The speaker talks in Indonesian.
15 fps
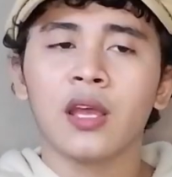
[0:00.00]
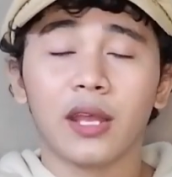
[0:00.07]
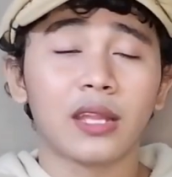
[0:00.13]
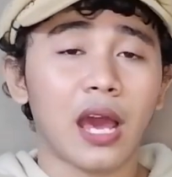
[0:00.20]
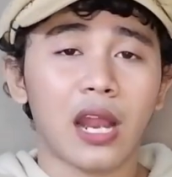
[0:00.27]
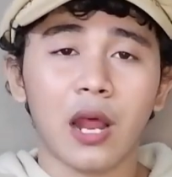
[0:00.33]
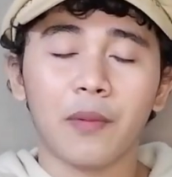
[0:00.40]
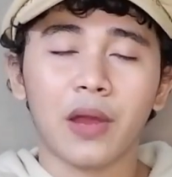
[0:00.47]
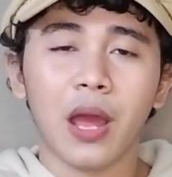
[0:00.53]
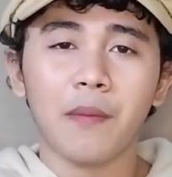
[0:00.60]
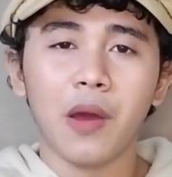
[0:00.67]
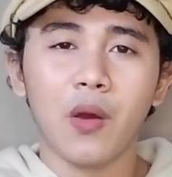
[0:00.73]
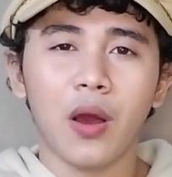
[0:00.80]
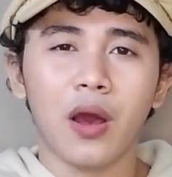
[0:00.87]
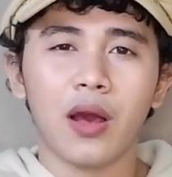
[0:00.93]
Kita harapkan
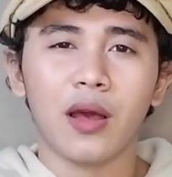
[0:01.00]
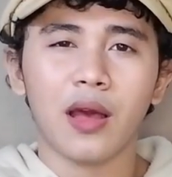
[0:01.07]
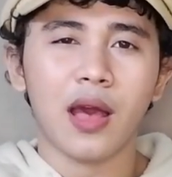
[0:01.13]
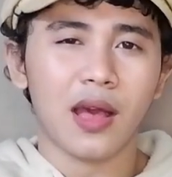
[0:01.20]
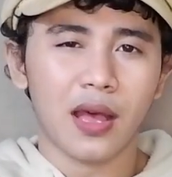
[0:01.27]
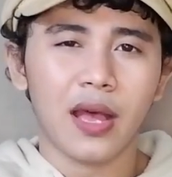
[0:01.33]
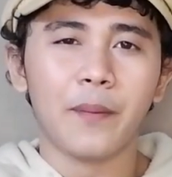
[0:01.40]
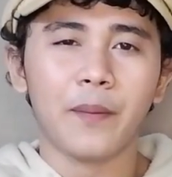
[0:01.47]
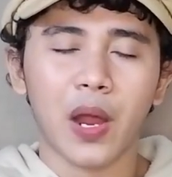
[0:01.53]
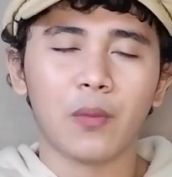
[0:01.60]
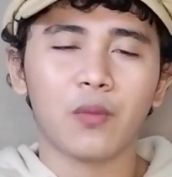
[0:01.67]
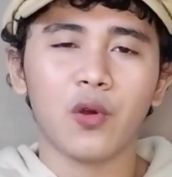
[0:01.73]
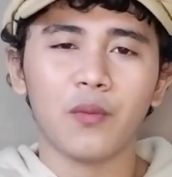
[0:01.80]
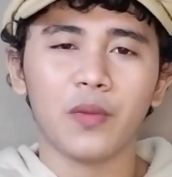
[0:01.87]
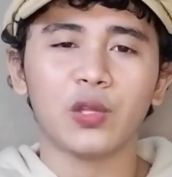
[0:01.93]
bahwa
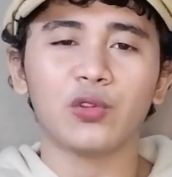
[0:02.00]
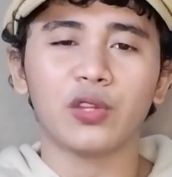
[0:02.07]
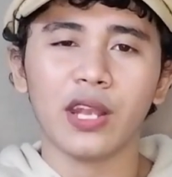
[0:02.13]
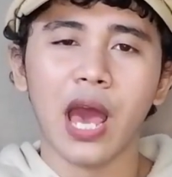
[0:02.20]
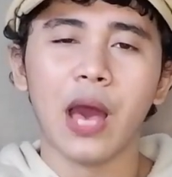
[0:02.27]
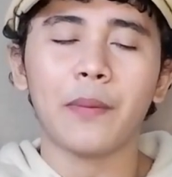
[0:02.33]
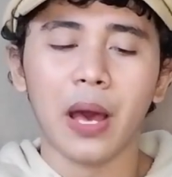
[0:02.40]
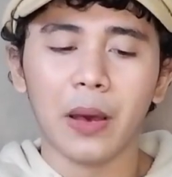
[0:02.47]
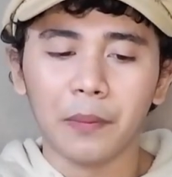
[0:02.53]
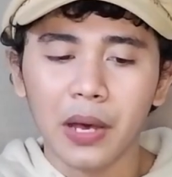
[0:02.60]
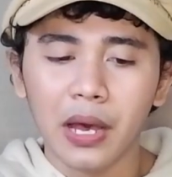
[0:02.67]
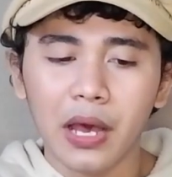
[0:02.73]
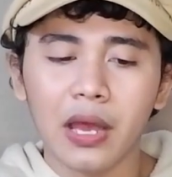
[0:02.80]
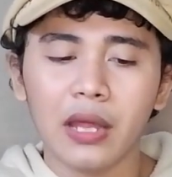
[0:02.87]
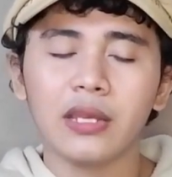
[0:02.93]
Parfum itu tidak
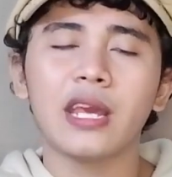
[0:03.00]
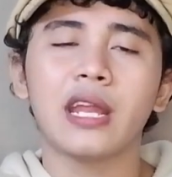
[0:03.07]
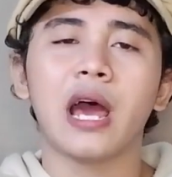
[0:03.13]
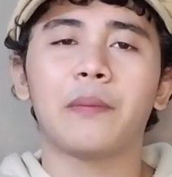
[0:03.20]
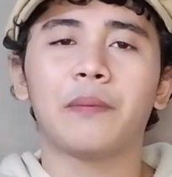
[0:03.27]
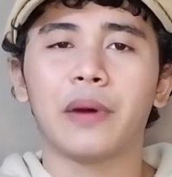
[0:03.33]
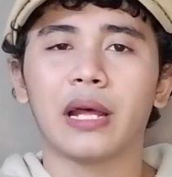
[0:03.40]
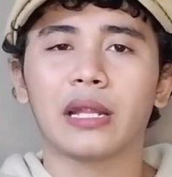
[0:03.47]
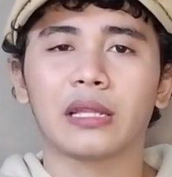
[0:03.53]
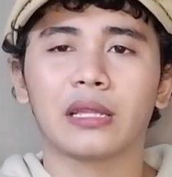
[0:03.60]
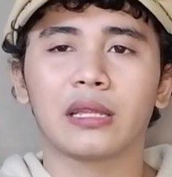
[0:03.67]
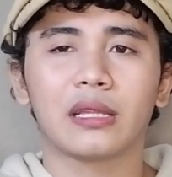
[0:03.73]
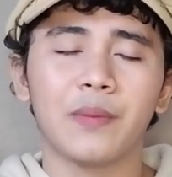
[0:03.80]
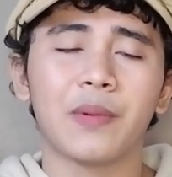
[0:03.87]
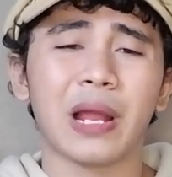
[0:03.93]
apa-apa, dia dapat
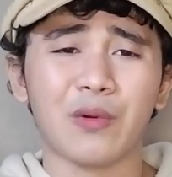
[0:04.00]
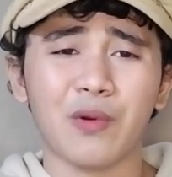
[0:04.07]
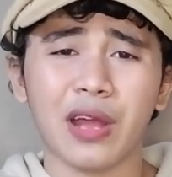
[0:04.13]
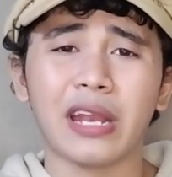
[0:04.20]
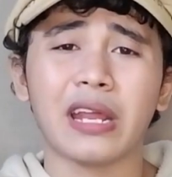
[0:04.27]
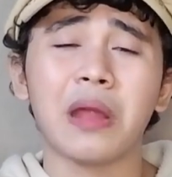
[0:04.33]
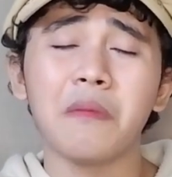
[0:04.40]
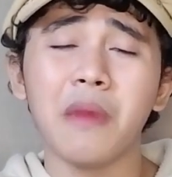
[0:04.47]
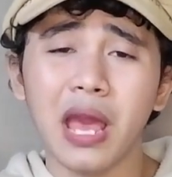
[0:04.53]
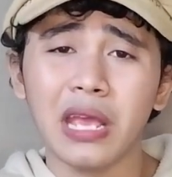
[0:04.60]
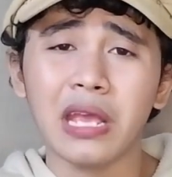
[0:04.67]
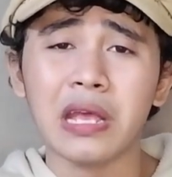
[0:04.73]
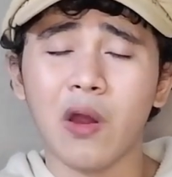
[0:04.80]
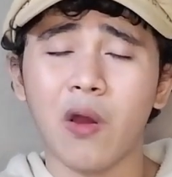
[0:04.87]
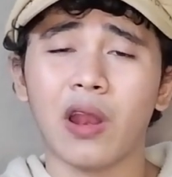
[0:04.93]
diperlakukan dengan
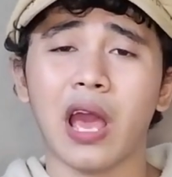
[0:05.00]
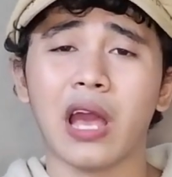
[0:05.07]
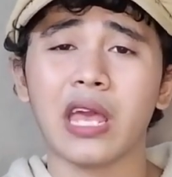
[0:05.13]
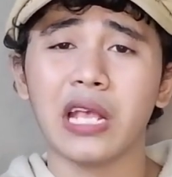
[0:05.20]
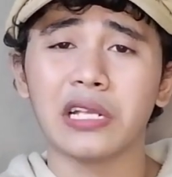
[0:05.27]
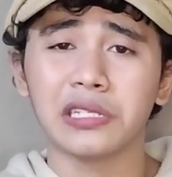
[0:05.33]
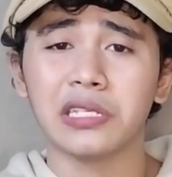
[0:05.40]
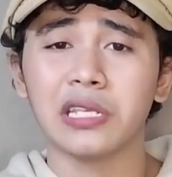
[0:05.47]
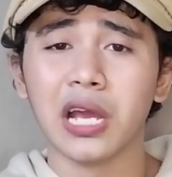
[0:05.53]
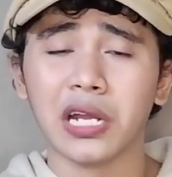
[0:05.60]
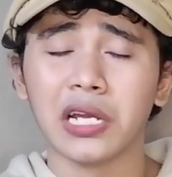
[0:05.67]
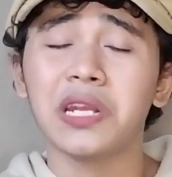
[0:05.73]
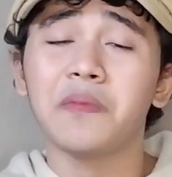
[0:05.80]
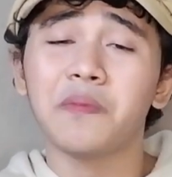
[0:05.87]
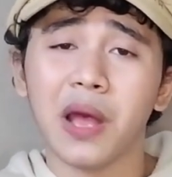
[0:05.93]
baik oleh agensinya
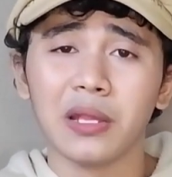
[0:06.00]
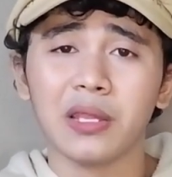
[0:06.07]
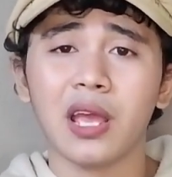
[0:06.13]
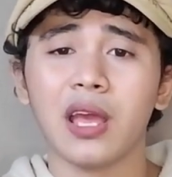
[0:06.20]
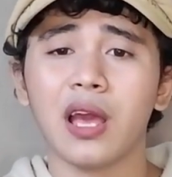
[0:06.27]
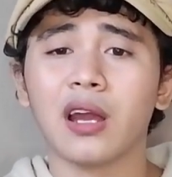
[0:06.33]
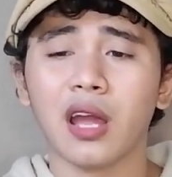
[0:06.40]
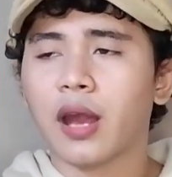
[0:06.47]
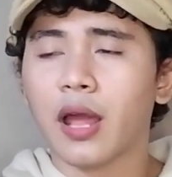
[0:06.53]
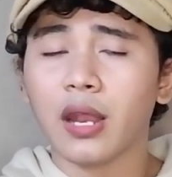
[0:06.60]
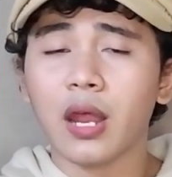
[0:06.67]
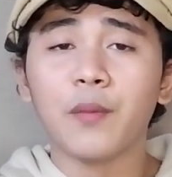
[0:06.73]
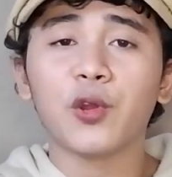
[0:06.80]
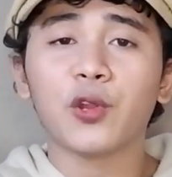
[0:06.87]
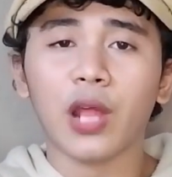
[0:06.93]
ke depannya ya.
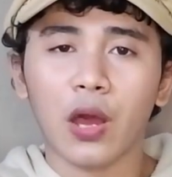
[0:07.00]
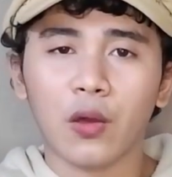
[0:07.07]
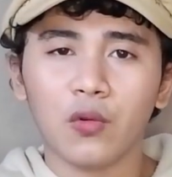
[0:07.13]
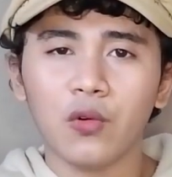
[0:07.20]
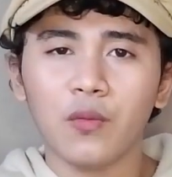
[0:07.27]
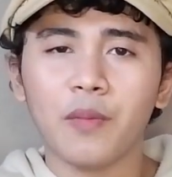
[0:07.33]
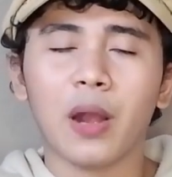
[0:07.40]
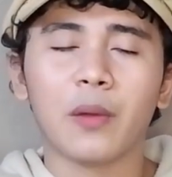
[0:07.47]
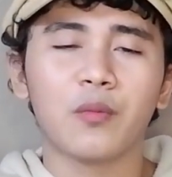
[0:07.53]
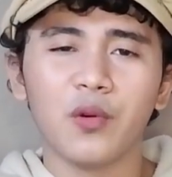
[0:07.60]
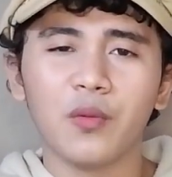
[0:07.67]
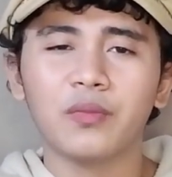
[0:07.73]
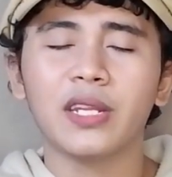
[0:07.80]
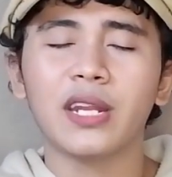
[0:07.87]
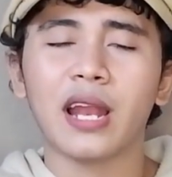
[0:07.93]
Karena menurut aku
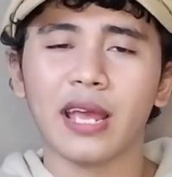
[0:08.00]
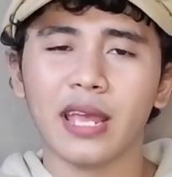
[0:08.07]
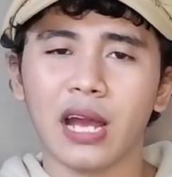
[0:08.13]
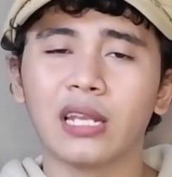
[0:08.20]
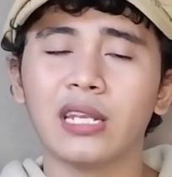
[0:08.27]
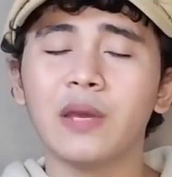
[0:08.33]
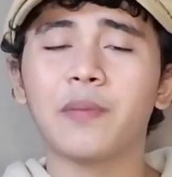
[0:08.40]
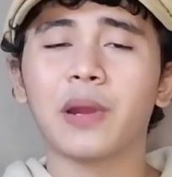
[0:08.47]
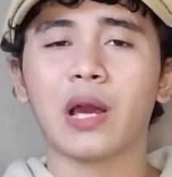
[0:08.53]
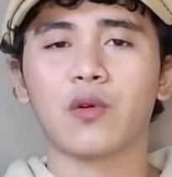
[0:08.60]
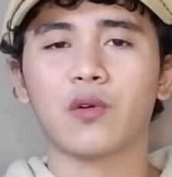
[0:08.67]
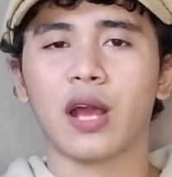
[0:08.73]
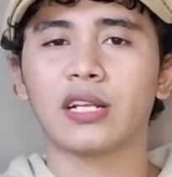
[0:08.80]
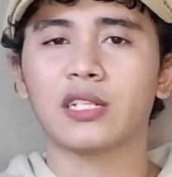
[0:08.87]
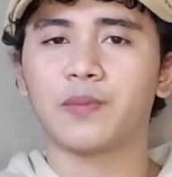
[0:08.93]
Parfum tidak layak
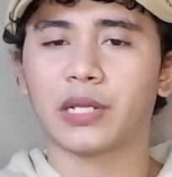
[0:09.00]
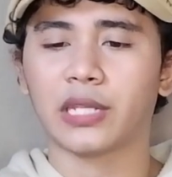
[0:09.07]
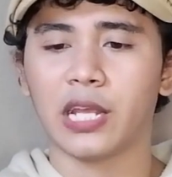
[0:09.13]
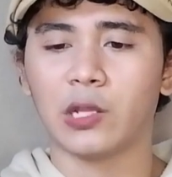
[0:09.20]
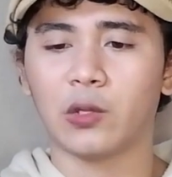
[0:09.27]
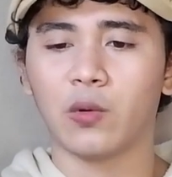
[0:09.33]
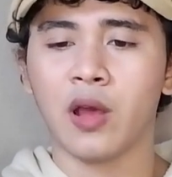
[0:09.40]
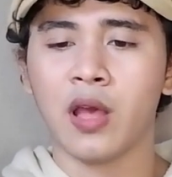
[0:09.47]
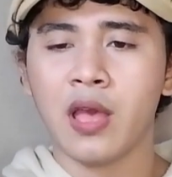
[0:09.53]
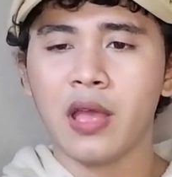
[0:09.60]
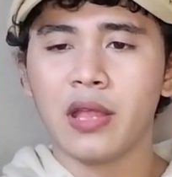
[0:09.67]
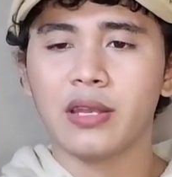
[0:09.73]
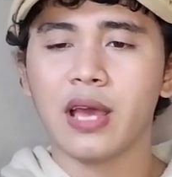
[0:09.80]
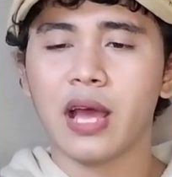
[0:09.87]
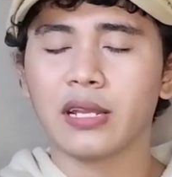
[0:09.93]
diperlakukan seperti itu.
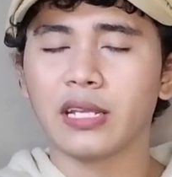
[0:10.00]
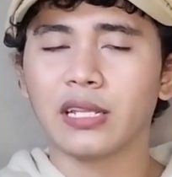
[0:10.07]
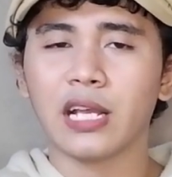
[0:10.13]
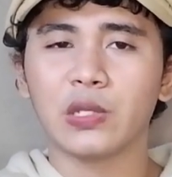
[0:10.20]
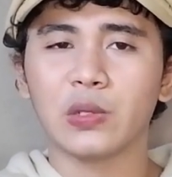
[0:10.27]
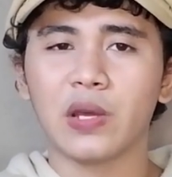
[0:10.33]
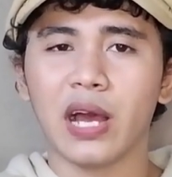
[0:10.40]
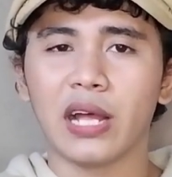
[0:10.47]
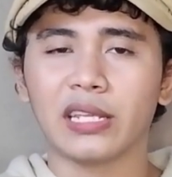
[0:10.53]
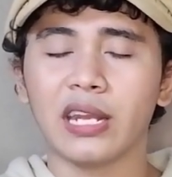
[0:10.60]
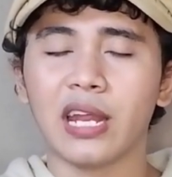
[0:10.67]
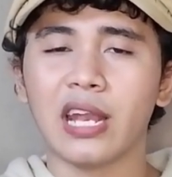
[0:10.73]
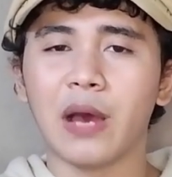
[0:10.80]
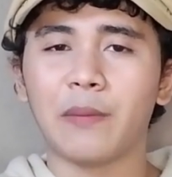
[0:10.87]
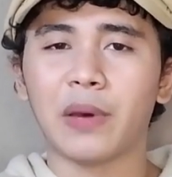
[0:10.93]
Dan kita juga
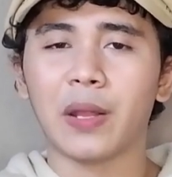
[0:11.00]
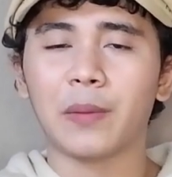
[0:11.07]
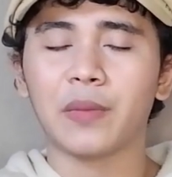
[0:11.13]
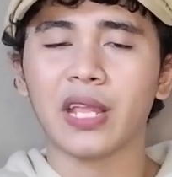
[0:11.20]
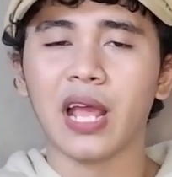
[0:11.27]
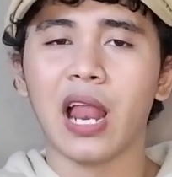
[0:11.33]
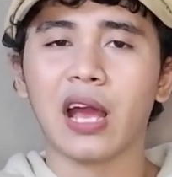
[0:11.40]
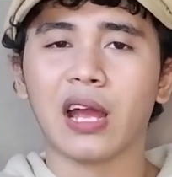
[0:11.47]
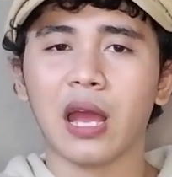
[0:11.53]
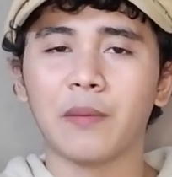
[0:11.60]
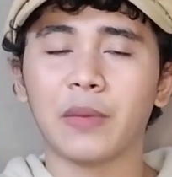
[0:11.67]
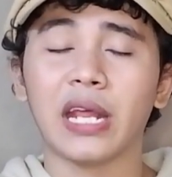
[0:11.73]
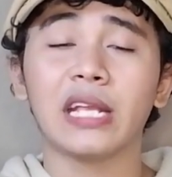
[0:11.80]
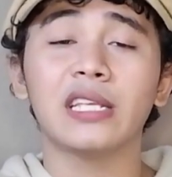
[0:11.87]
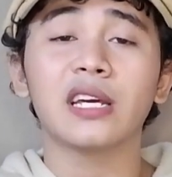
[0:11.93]
tidak dapat menyalahkan
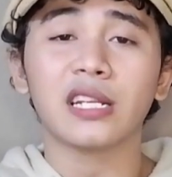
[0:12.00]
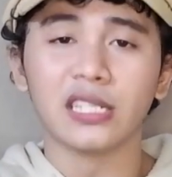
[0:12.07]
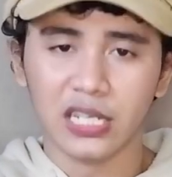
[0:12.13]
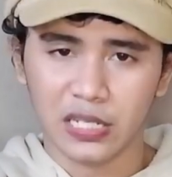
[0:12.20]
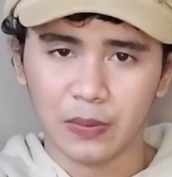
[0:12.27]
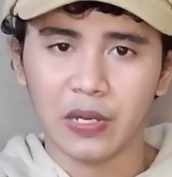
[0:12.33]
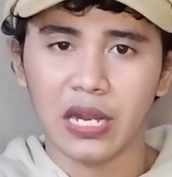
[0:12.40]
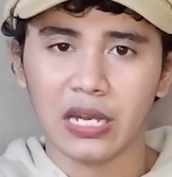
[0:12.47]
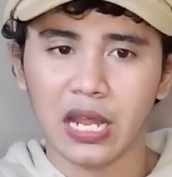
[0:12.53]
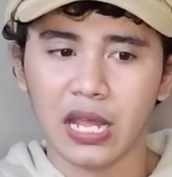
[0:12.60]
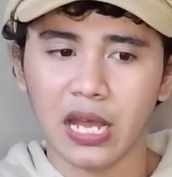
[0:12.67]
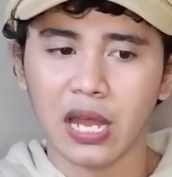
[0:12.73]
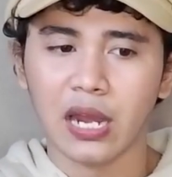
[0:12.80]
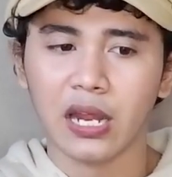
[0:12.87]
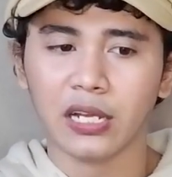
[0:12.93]
manajer sih
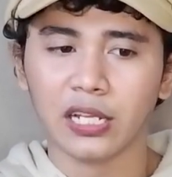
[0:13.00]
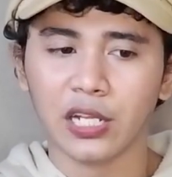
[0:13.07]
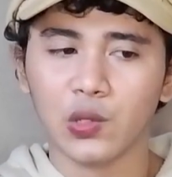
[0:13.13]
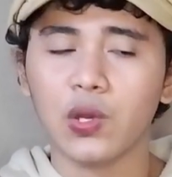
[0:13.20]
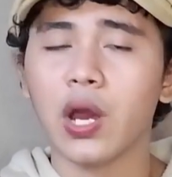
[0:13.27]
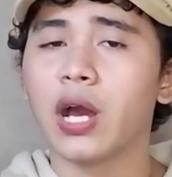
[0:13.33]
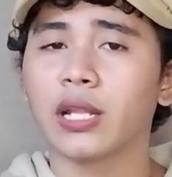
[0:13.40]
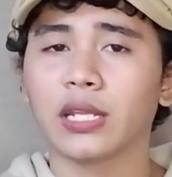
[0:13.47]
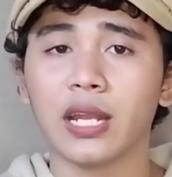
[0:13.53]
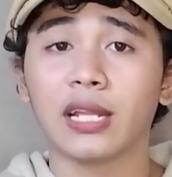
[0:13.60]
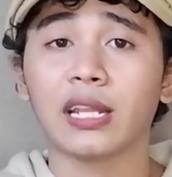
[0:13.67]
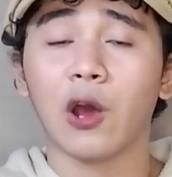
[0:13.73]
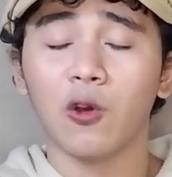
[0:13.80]
sebenarnya ya. Karena kita juga tidak